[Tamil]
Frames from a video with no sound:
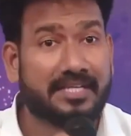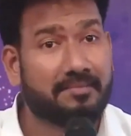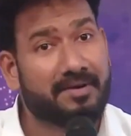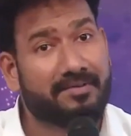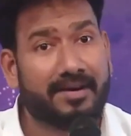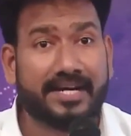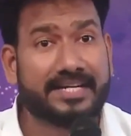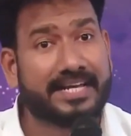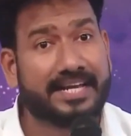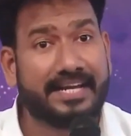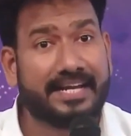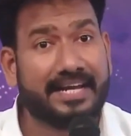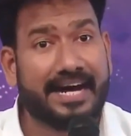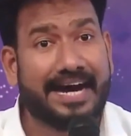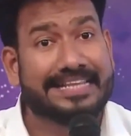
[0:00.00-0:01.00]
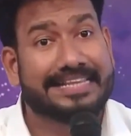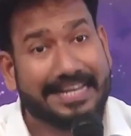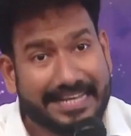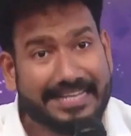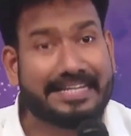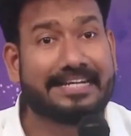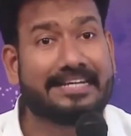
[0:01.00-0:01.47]
தெரியுமா வாழ்க்கையில்
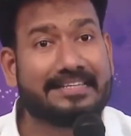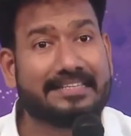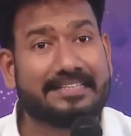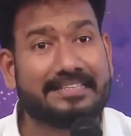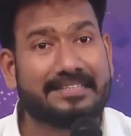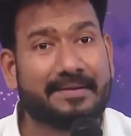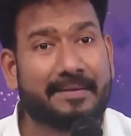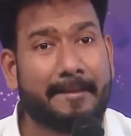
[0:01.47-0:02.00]
அதெல்லாம் இழந்து